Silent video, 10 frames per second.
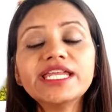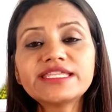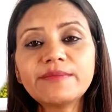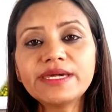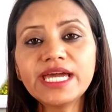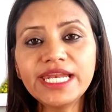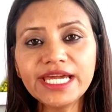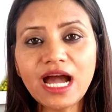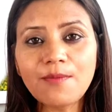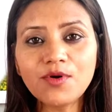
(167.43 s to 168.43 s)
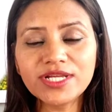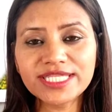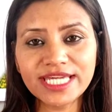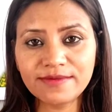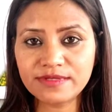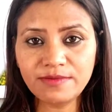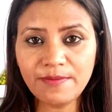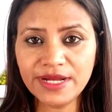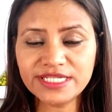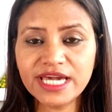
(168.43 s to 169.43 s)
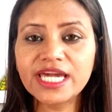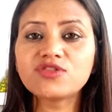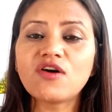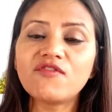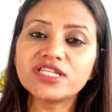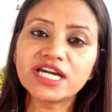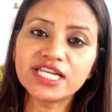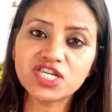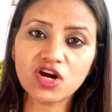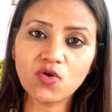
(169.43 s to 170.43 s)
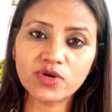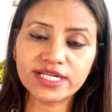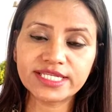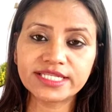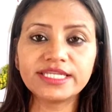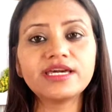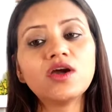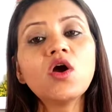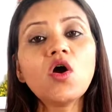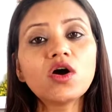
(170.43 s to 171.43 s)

इन सभी के लिंक आपको डिस्क्रिप्शन में मिल जाएंगे तो आप वहाँ जाके चेकआउट कर सकते हैं